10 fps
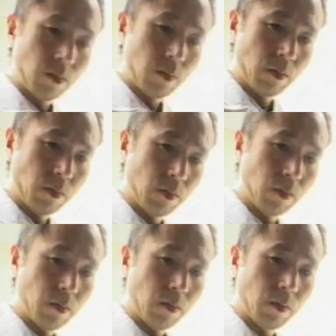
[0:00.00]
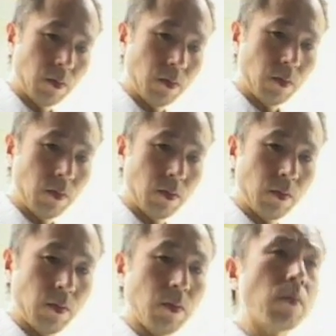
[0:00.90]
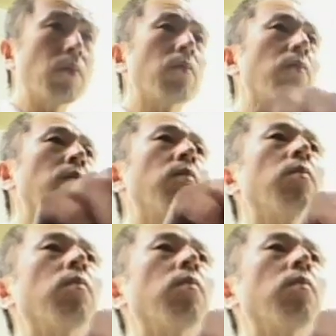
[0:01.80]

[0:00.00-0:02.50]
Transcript: ていると非常に見ただけで